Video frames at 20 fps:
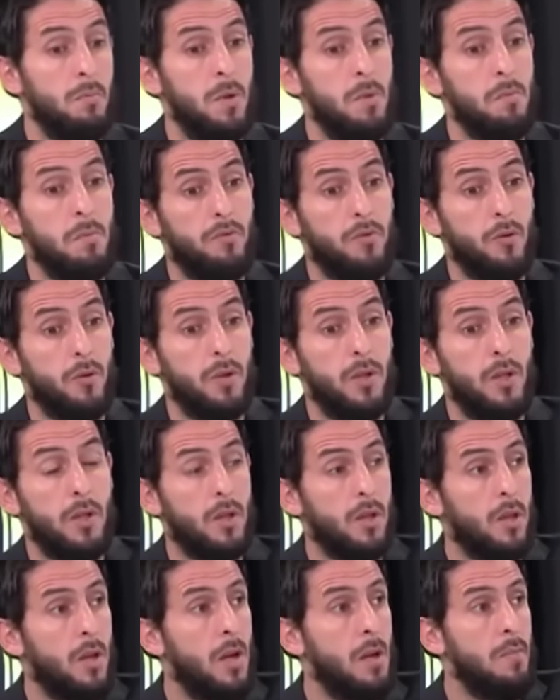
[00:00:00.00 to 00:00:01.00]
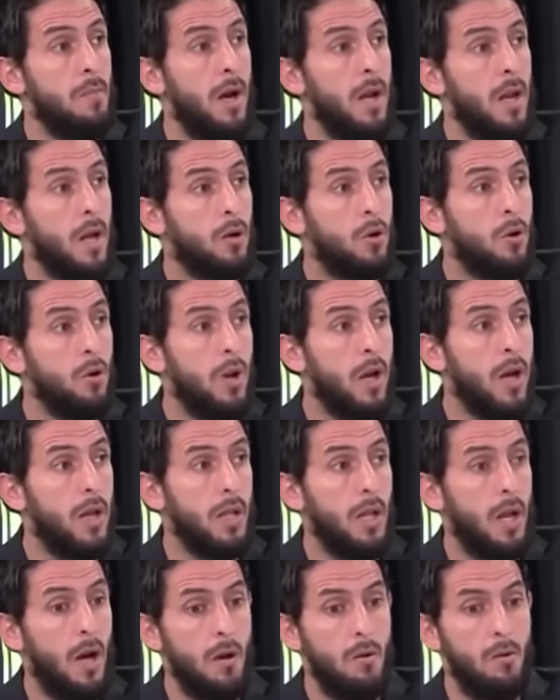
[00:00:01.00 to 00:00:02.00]
المفروض كي تتكلم على كل
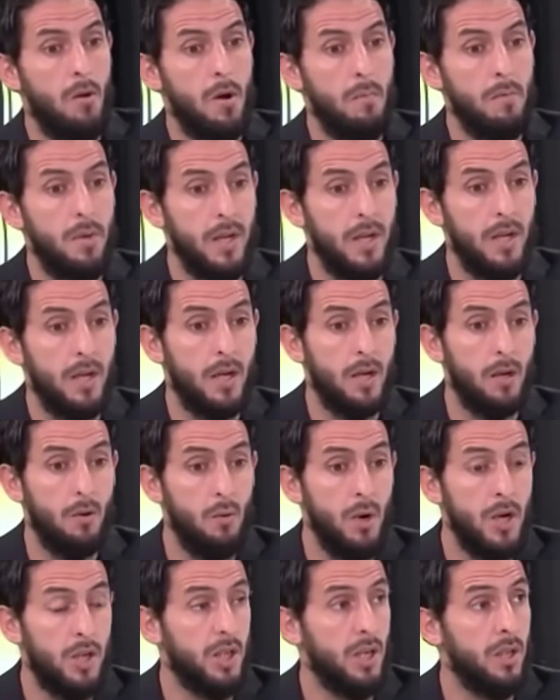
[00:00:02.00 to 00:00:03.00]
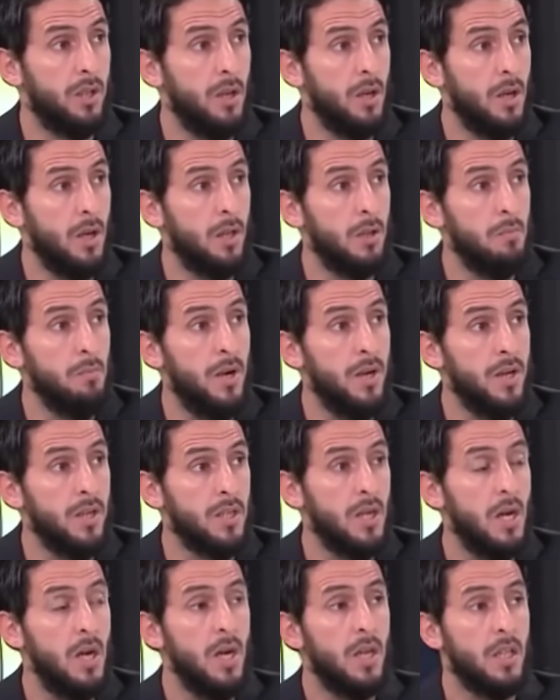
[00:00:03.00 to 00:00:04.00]
هذه العوامل اللي واجهت رياض
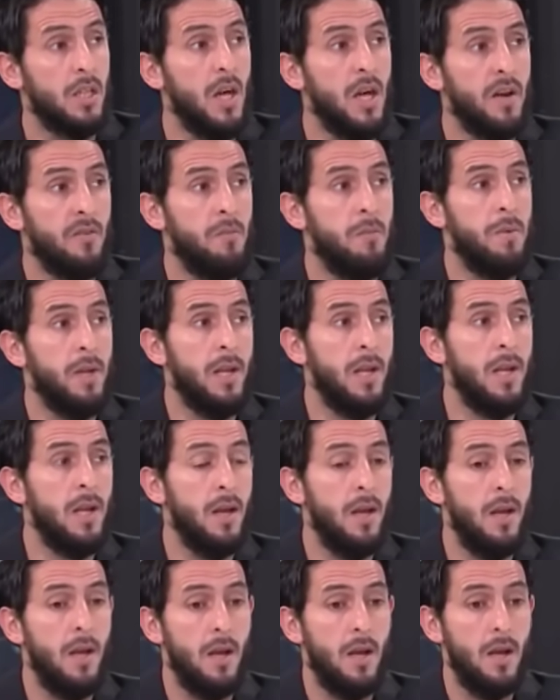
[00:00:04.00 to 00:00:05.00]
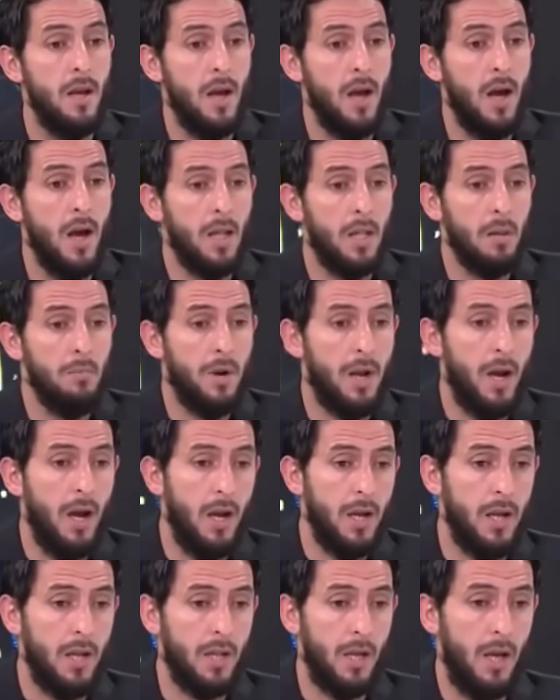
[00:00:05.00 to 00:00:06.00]
محرز تعرف باللي هذه
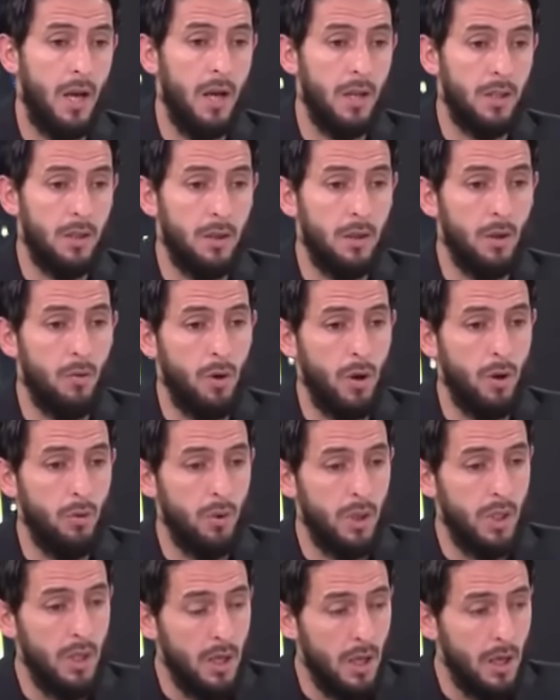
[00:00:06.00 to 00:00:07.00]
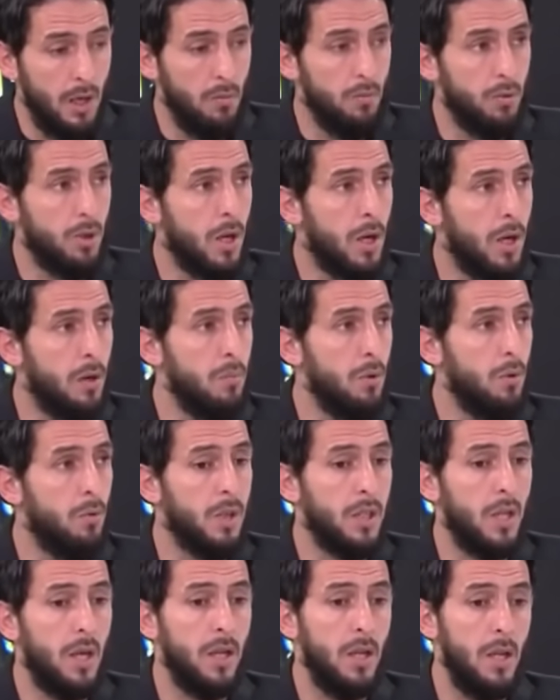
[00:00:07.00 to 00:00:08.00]
المرحلة تاع هذه الدورة الودية للمنتخب
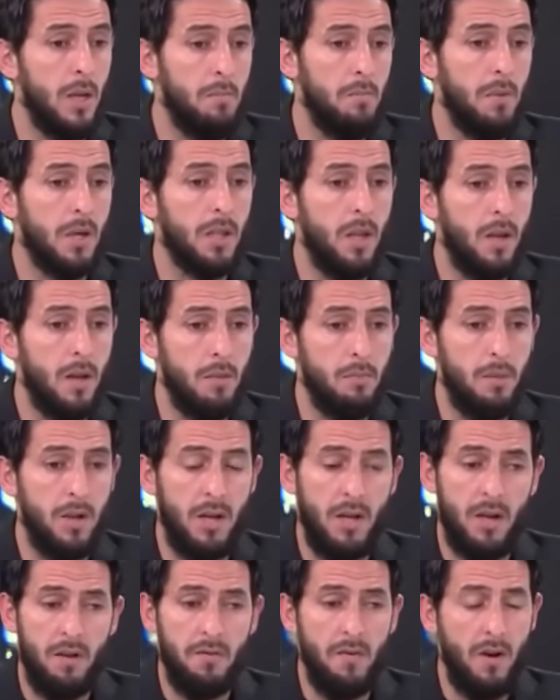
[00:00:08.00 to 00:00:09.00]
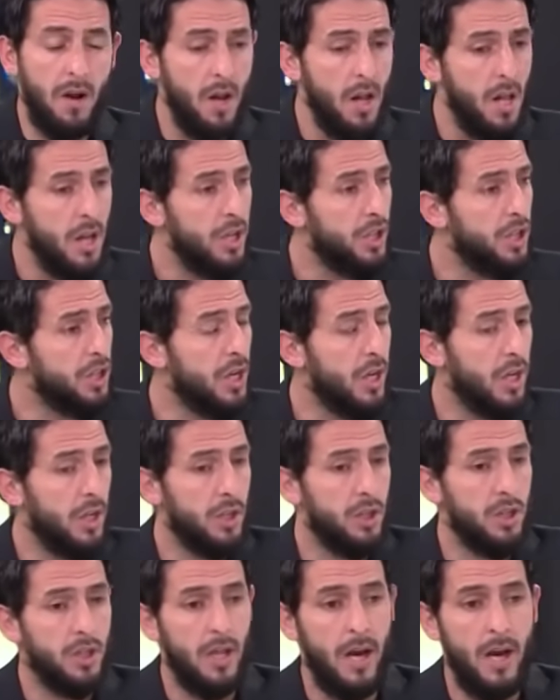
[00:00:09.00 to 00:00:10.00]
الوطني لما طلب الإعفاء
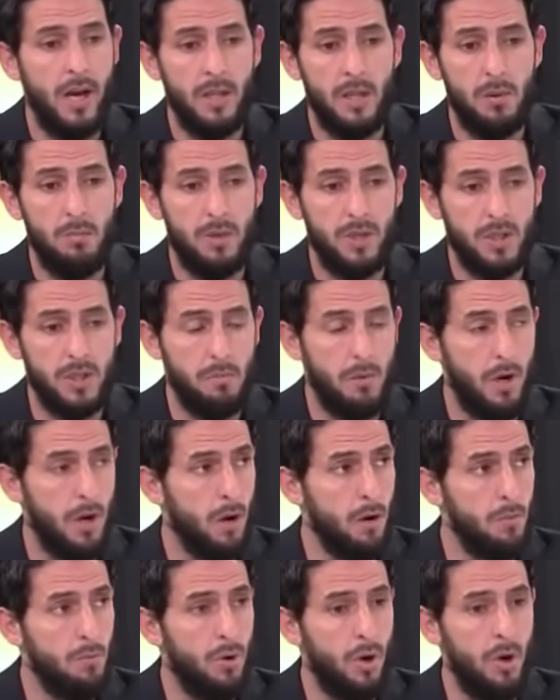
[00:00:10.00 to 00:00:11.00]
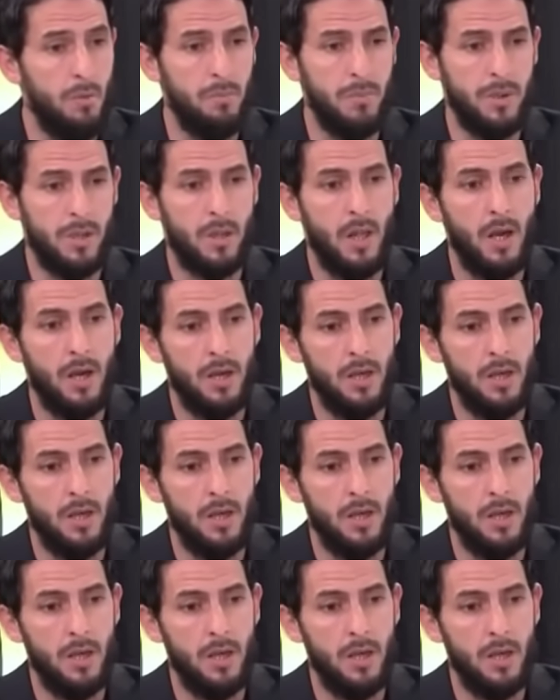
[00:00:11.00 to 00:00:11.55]
شيء جد عادي بالنسبة لهم محمد